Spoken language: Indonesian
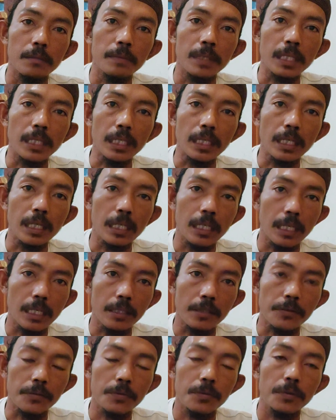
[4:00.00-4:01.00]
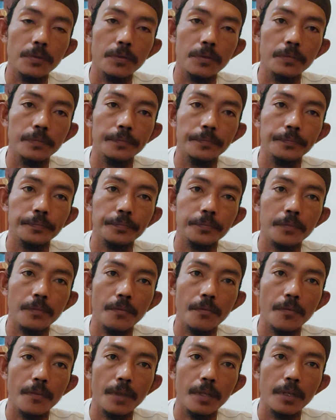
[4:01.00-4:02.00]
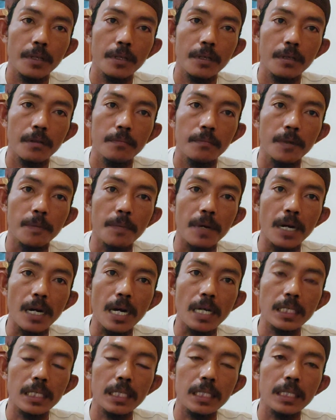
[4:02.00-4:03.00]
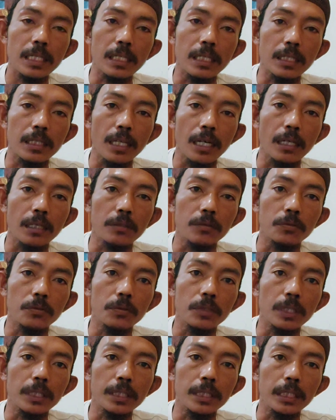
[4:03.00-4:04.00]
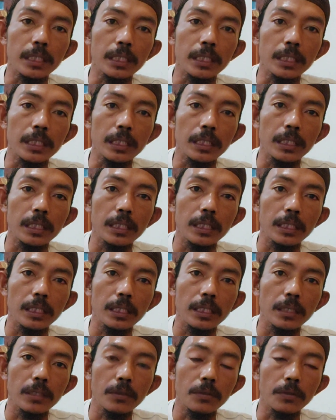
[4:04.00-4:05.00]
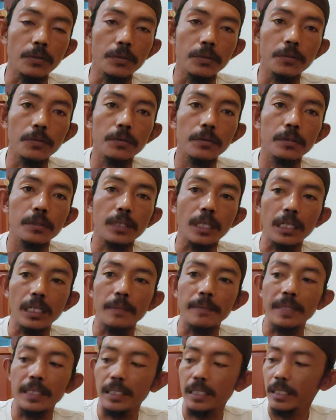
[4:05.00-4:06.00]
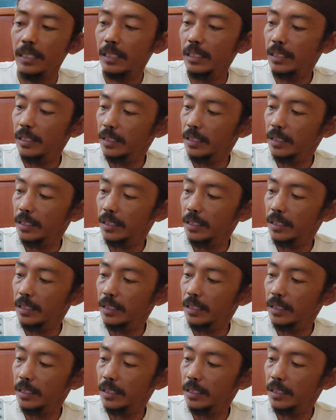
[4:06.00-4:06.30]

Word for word: mereka langsung membahas tentang nutrisi khusus tanamannya.